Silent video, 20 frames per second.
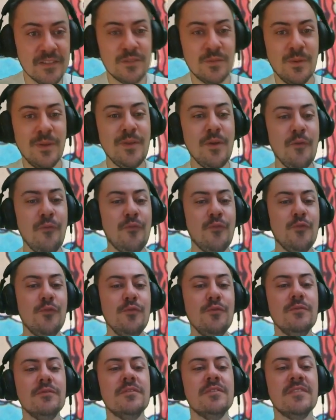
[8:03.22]
Soyons
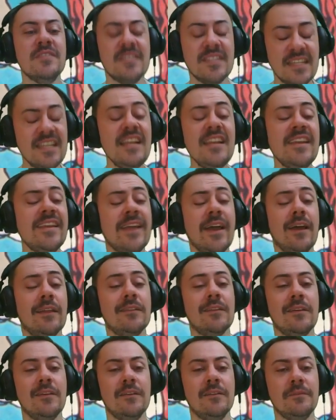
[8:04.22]
fous, skill
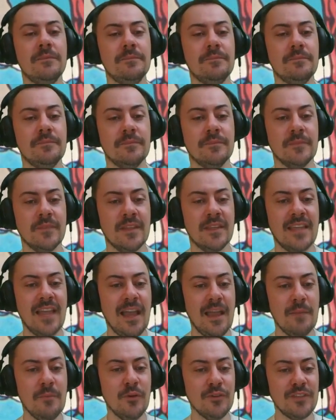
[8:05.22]
4.
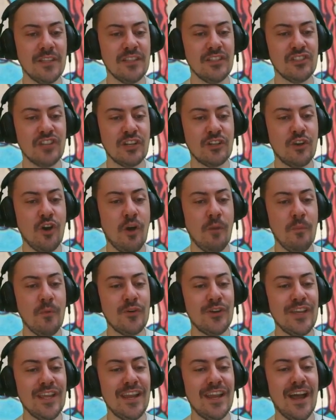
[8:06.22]
Carrément, t'as déjà le corbeau
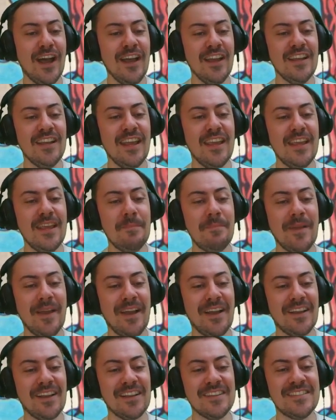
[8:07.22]
qui est là, il est
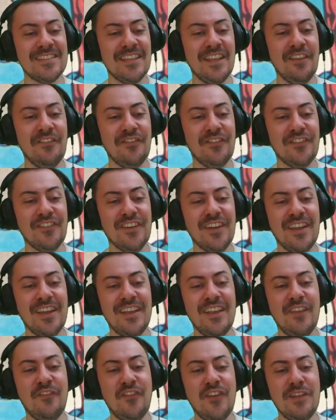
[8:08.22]
hyper agressif,
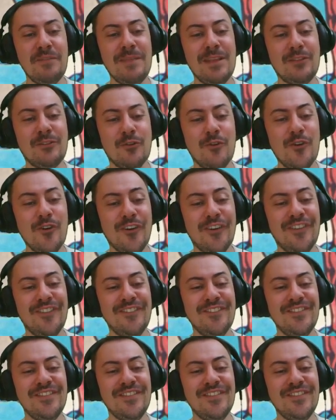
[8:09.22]
il fait demi-tour.